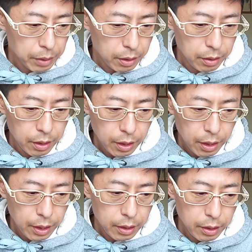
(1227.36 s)
まあ、投
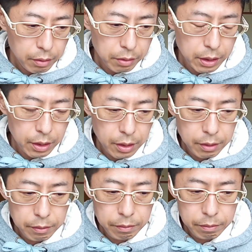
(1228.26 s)
げ方とし
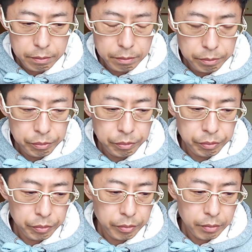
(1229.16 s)
て、うん、
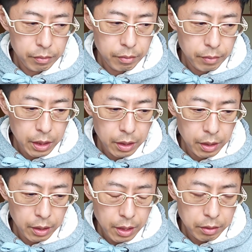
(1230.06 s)
まあ、
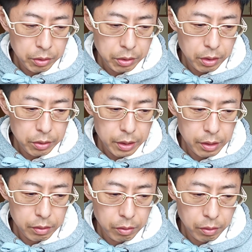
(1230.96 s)
150キロ
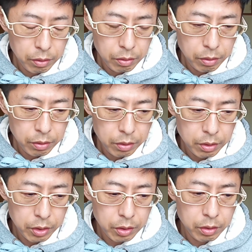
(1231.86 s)
前後の
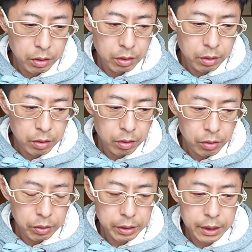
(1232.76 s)
球速
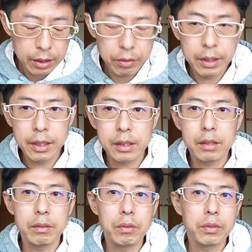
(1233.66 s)
をコンスタントに出
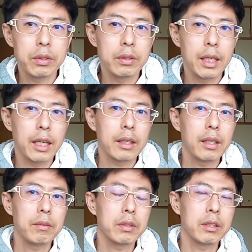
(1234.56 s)
せる投手であっ
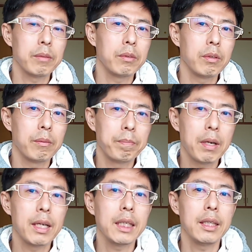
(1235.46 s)
たとしても、
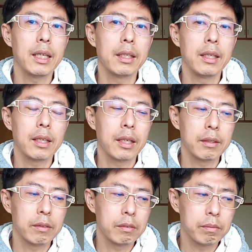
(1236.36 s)
パワーヒッターに、あ
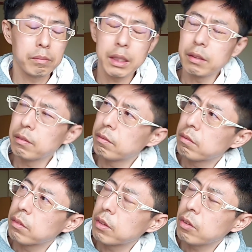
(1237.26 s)
の、まあ、
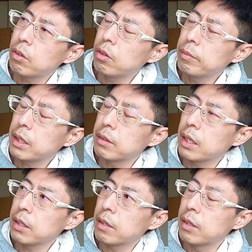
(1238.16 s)
今日ホームラン打
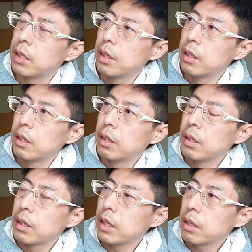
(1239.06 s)
たれたら、
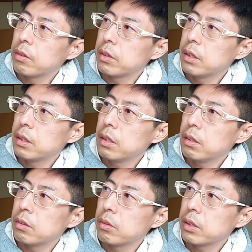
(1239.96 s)
外国人
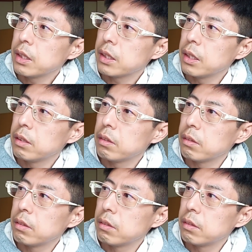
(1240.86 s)
選手のオスナ選手